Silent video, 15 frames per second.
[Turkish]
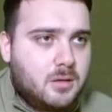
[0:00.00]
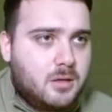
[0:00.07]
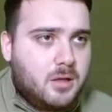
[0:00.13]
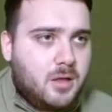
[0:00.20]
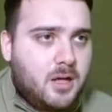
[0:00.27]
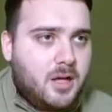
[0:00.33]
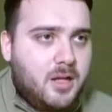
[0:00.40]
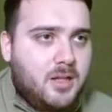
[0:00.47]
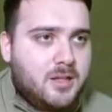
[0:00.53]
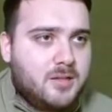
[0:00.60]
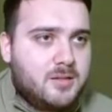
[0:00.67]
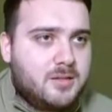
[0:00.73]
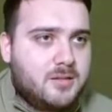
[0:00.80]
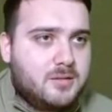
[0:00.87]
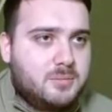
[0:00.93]

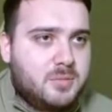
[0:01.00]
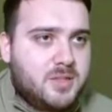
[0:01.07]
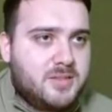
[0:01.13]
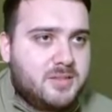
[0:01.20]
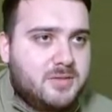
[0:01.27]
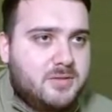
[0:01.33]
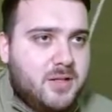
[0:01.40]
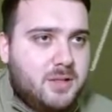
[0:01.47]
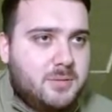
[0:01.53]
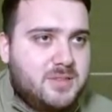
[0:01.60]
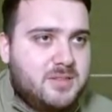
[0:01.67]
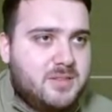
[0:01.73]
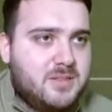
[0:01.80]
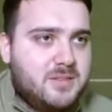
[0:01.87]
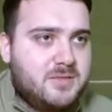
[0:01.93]
Haaland pas
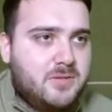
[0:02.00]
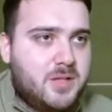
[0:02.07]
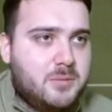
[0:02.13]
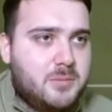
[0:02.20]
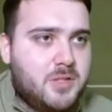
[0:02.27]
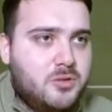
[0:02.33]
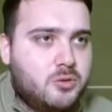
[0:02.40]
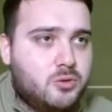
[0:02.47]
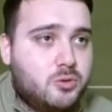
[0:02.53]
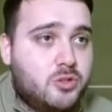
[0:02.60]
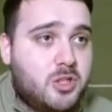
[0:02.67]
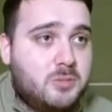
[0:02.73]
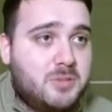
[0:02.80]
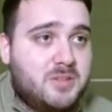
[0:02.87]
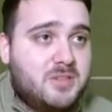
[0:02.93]
vermesine izin vermeyin. Şut
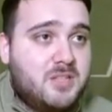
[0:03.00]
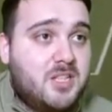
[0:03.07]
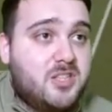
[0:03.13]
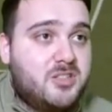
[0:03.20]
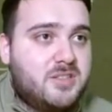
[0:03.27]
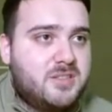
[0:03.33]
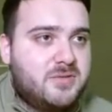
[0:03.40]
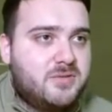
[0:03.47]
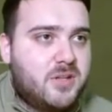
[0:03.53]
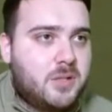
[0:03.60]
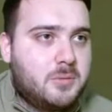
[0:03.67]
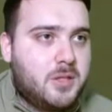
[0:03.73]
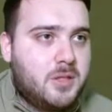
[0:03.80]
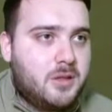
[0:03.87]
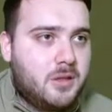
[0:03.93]
çekmesine hiç izin
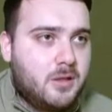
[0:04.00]
vermeyin.